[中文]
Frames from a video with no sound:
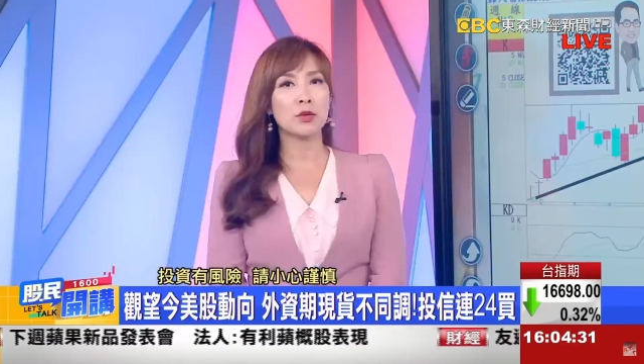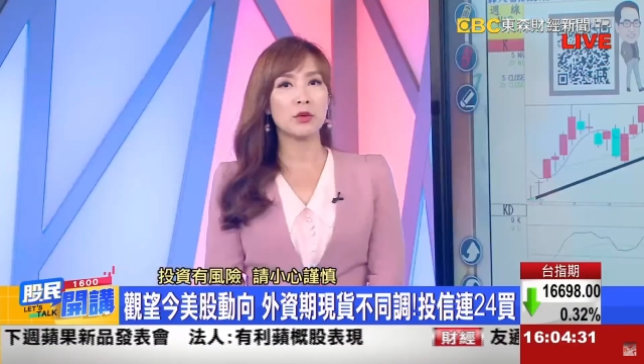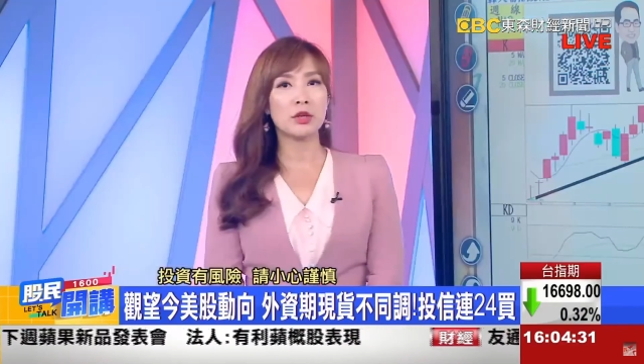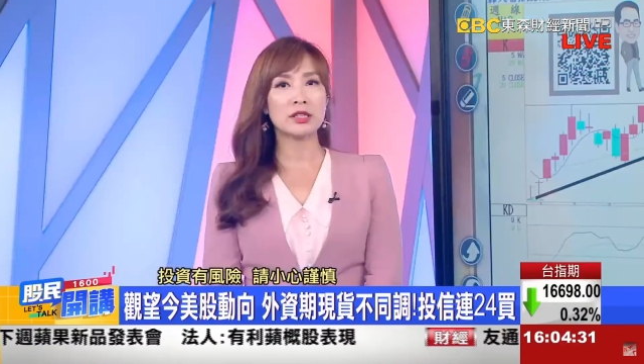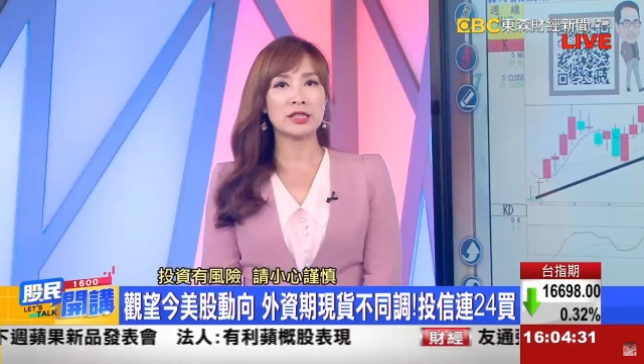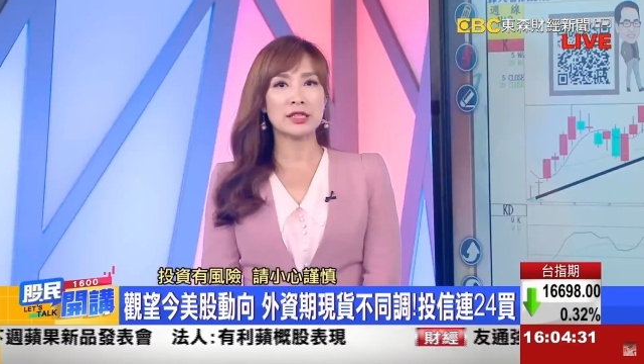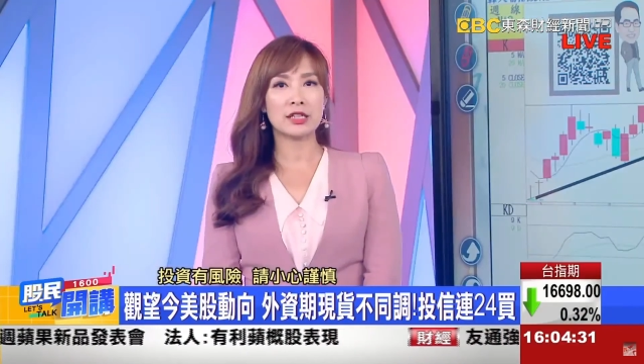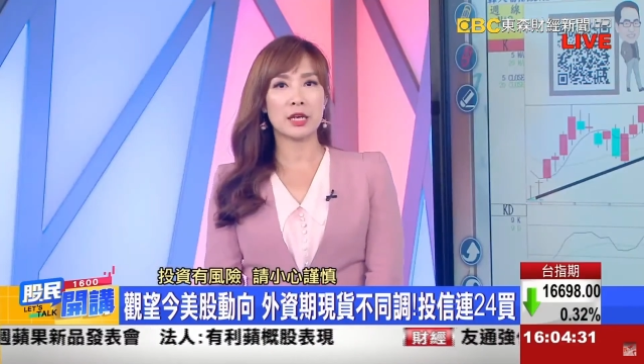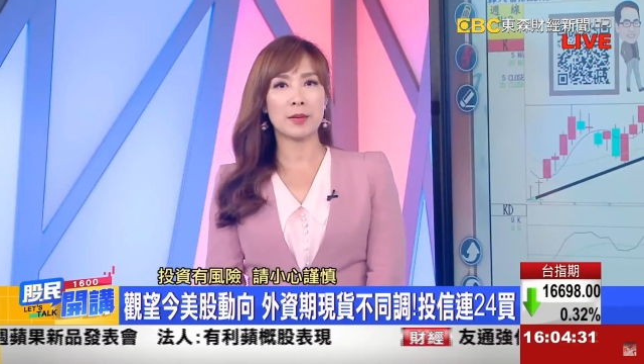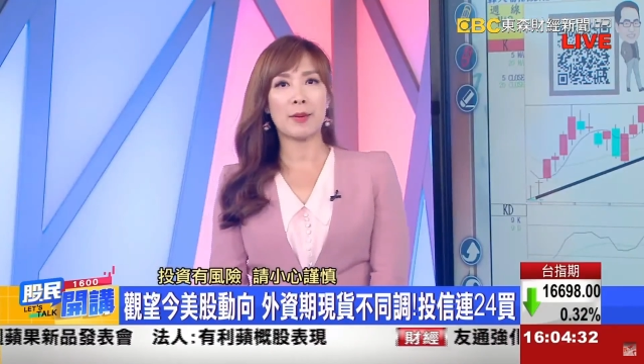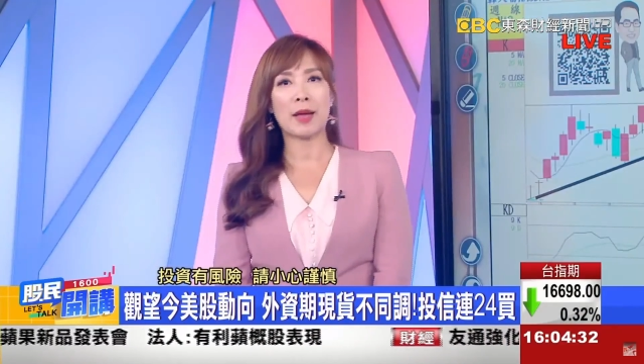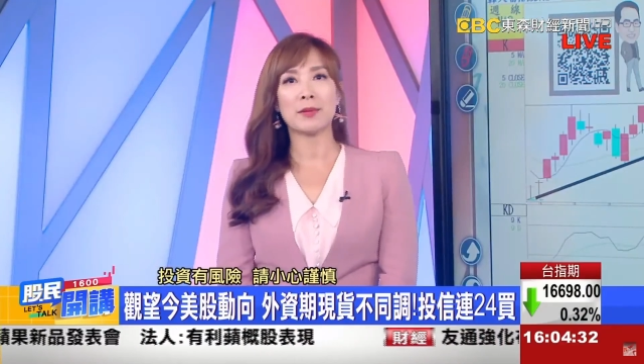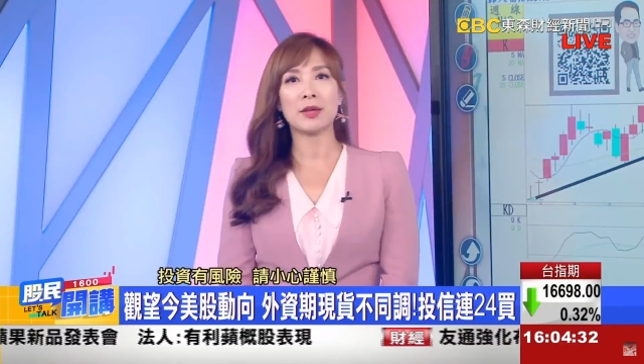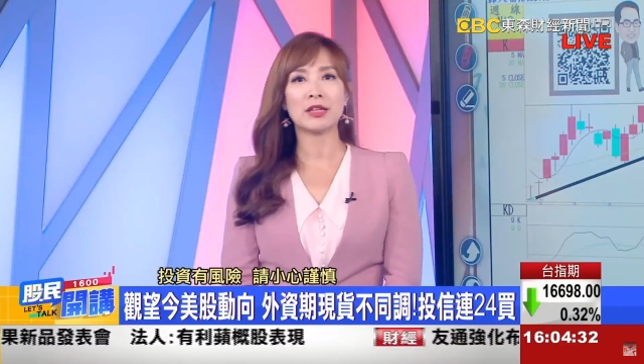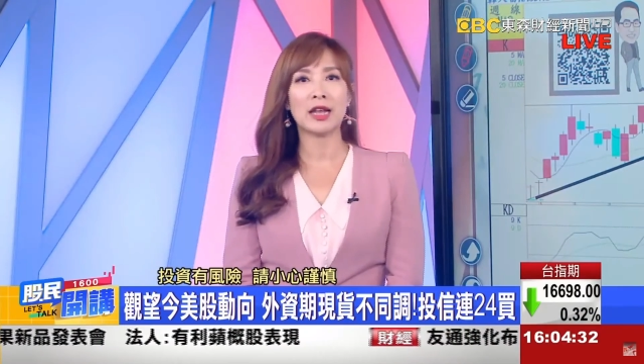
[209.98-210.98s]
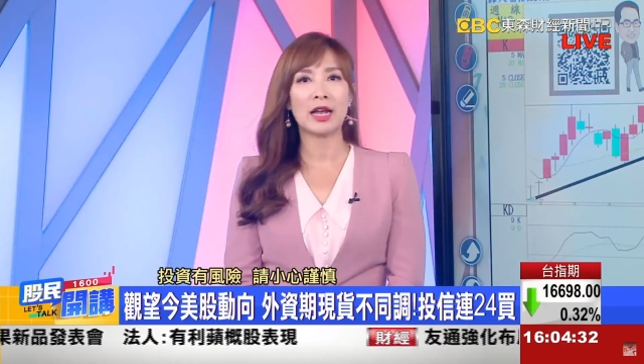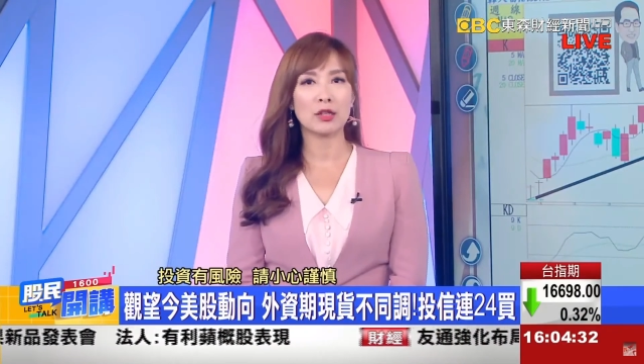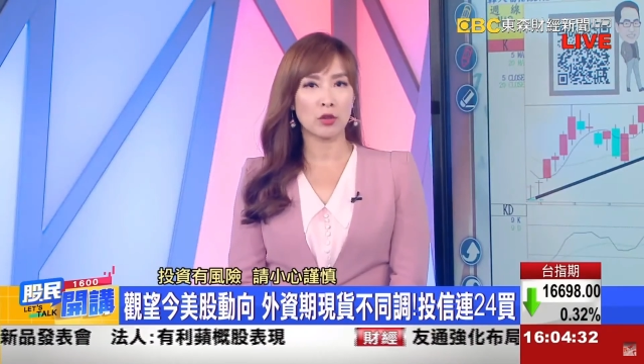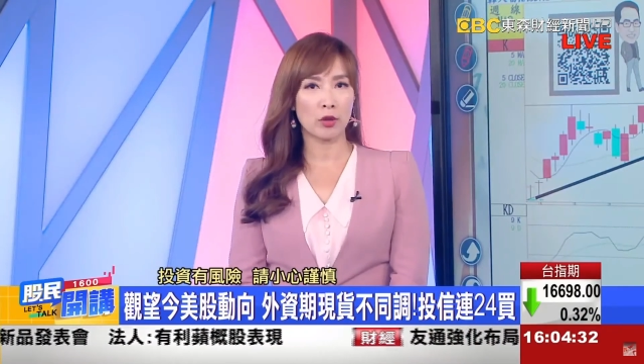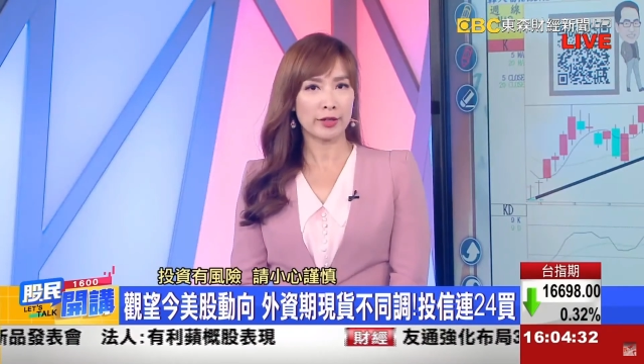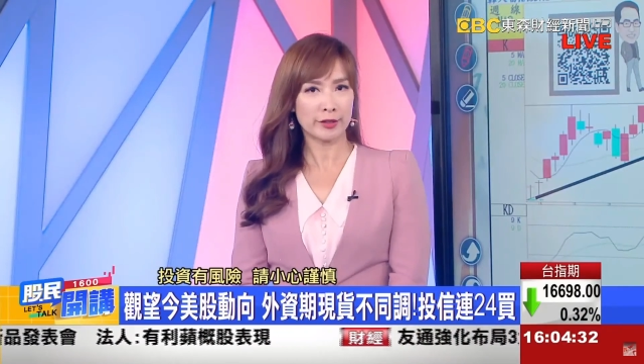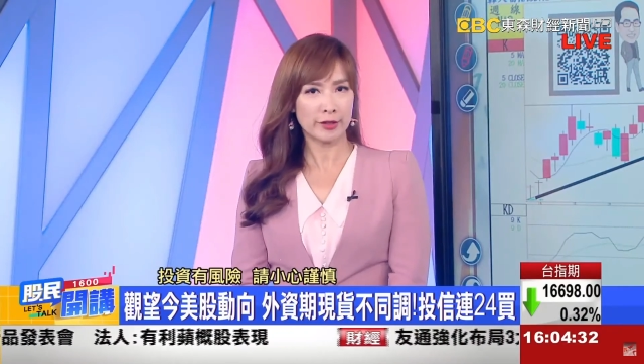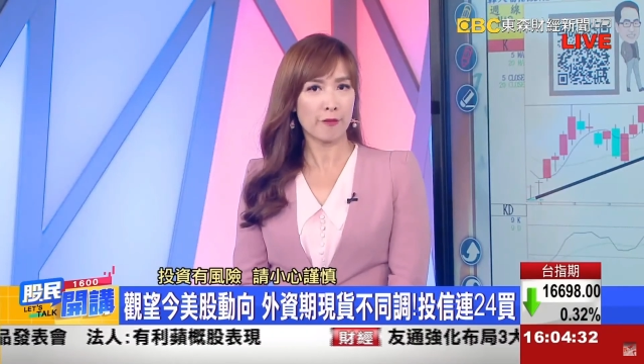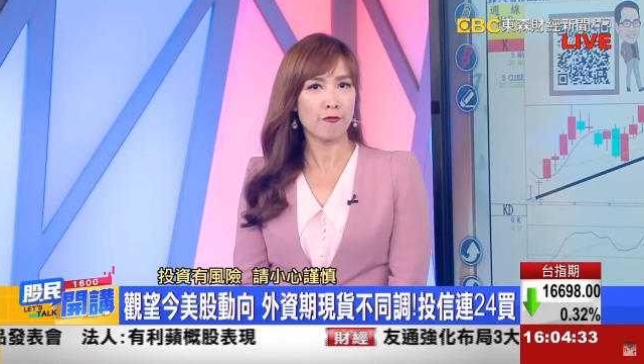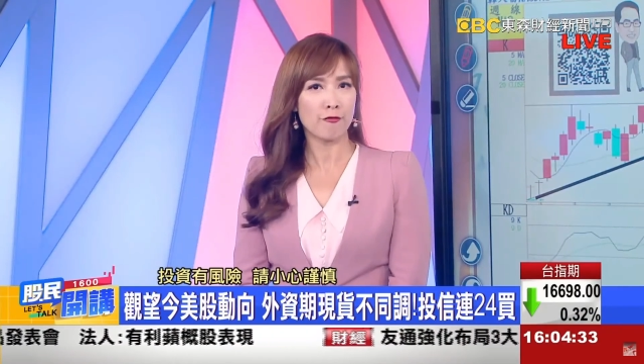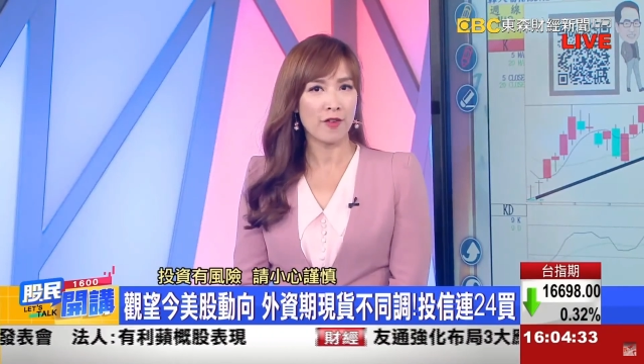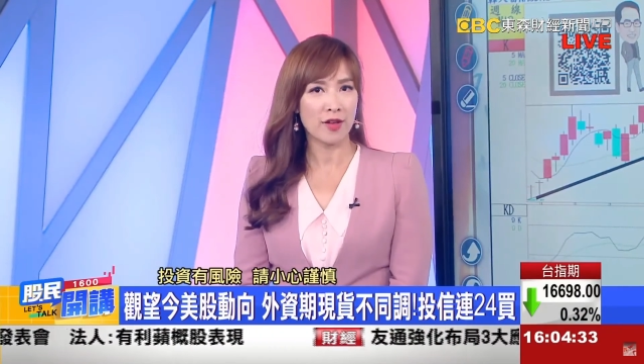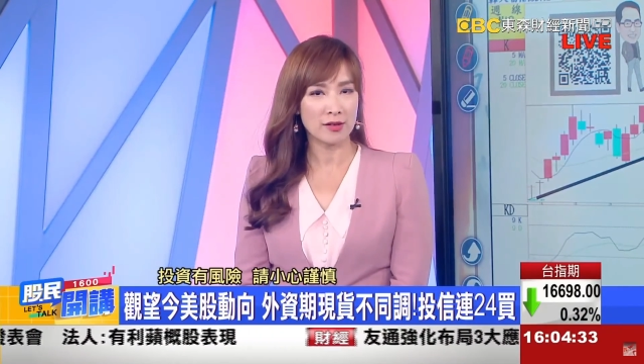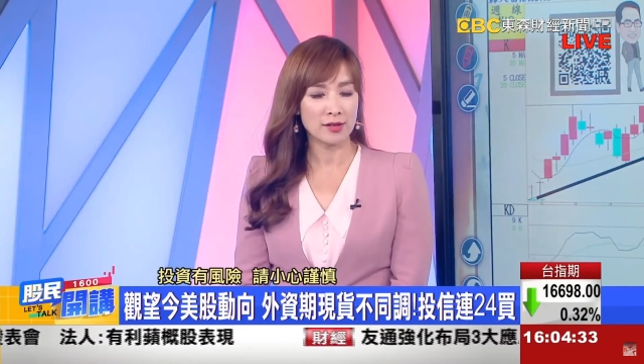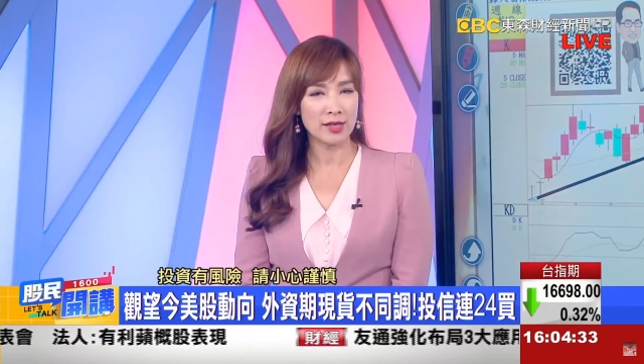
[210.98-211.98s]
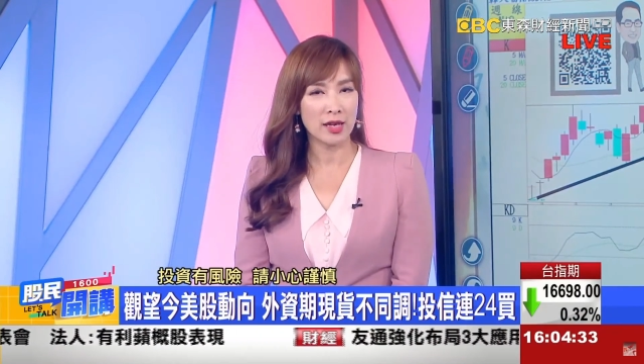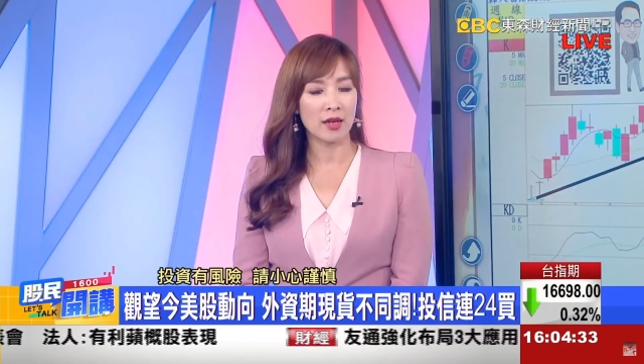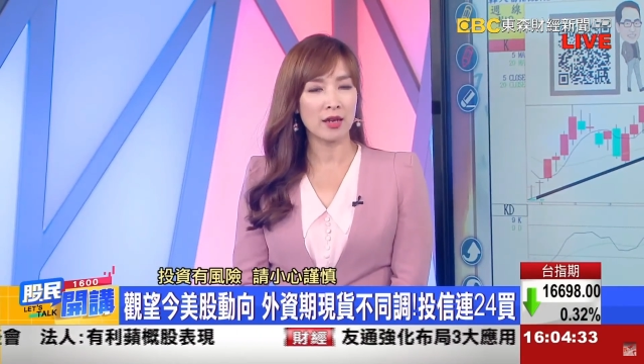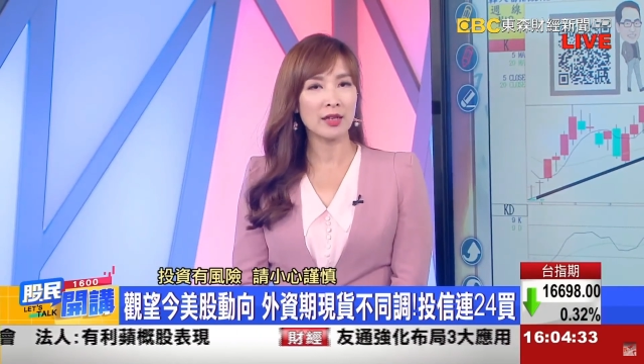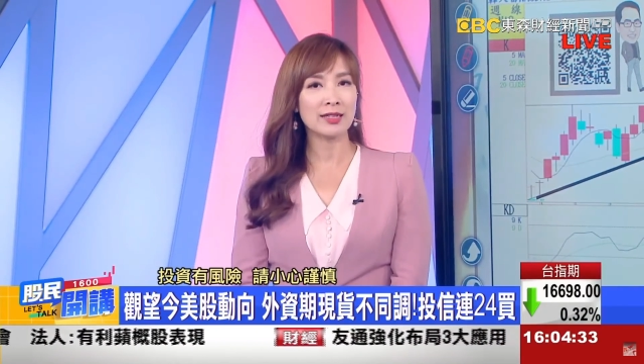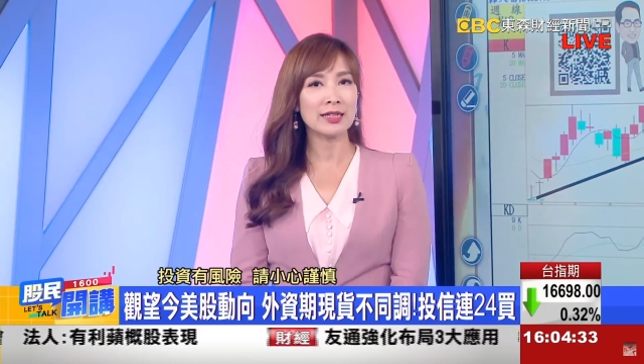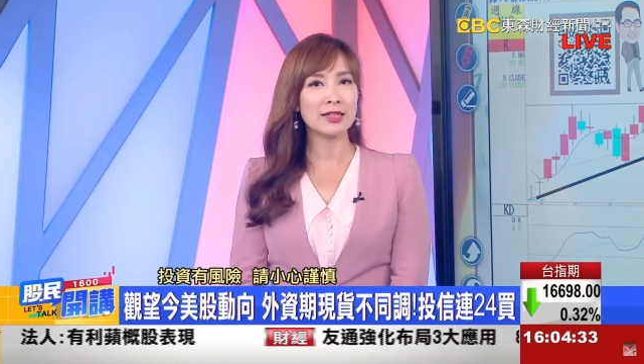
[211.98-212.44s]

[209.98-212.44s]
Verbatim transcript: 当然，因为近期的盘面大家都在等方向，哎，